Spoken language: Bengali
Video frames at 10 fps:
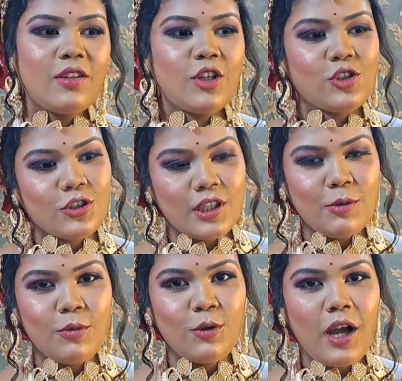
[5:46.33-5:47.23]
দর্শকদের
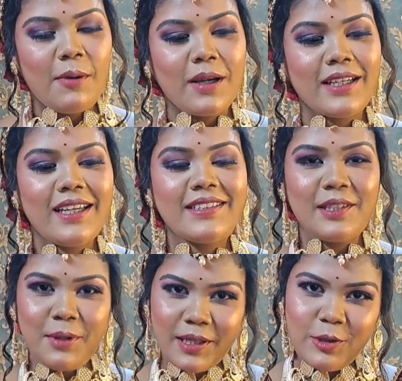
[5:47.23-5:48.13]
বলবো আমাকে জি
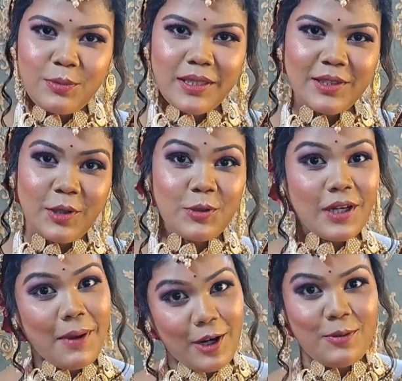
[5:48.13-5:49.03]
বাংলার উমাতে
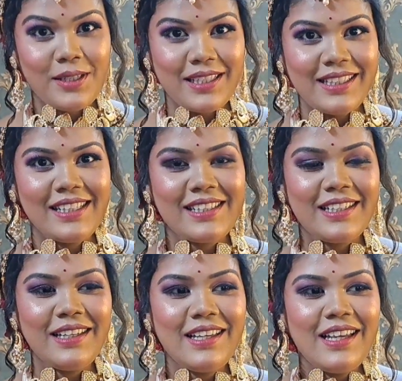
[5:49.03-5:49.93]
যতটা ভালোবাসা দিয়েছে
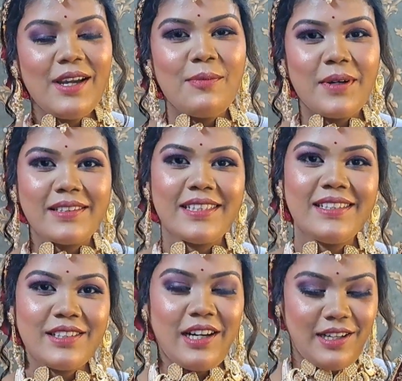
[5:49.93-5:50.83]
প্রেজেন্ট